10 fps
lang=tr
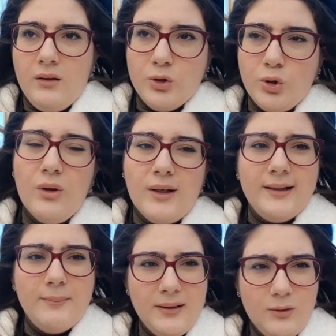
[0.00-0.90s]
çok
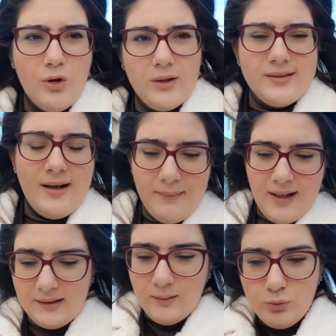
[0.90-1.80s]
kalabalık
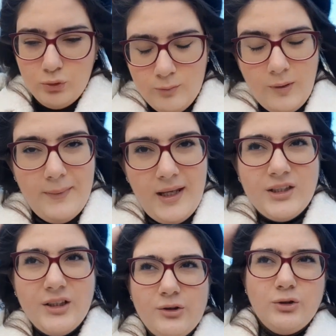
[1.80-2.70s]
ortamlarda bulunmamaya
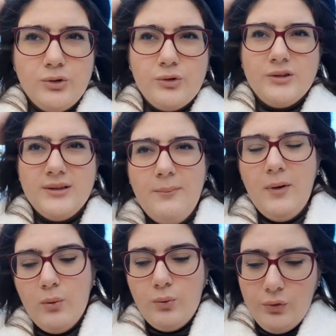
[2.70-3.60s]
çalışıyoruz ama
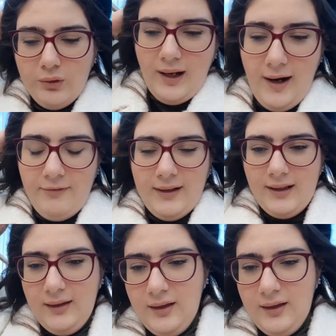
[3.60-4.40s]
okullar falan